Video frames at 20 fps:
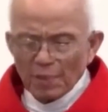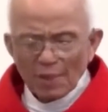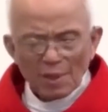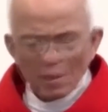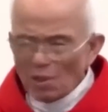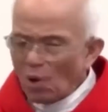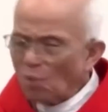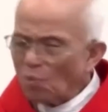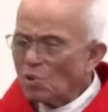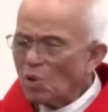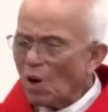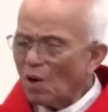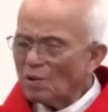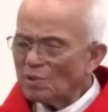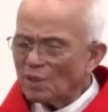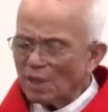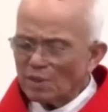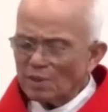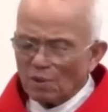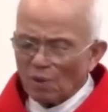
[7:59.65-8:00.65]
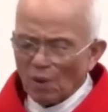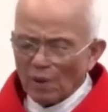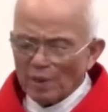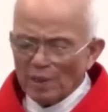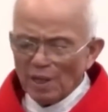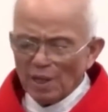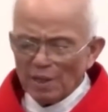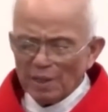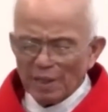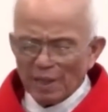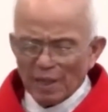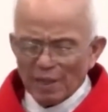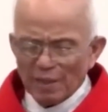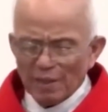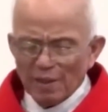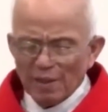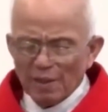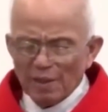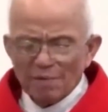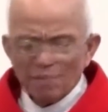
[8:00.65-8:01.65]
đâu đó trên cõi đời này
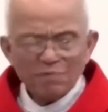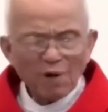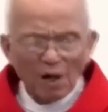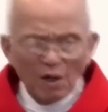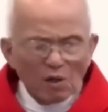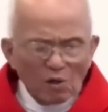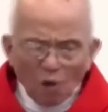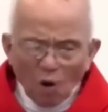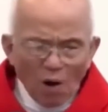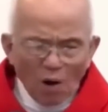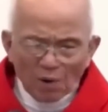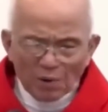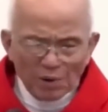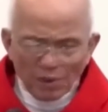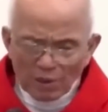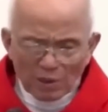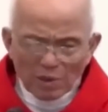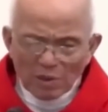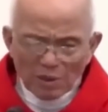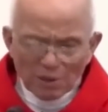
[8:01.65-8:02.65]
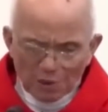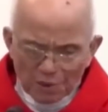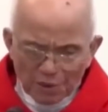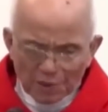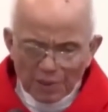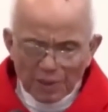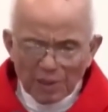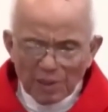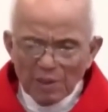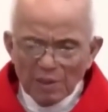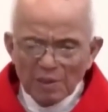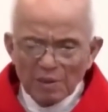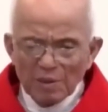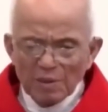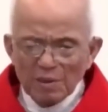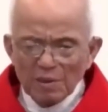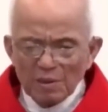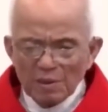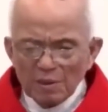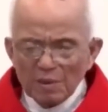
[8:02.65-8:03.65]
vẫn còn những người
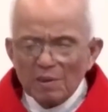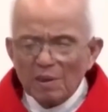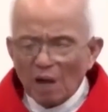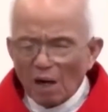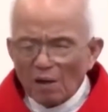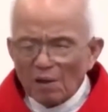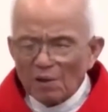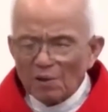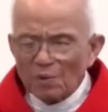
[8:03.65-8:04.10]
cần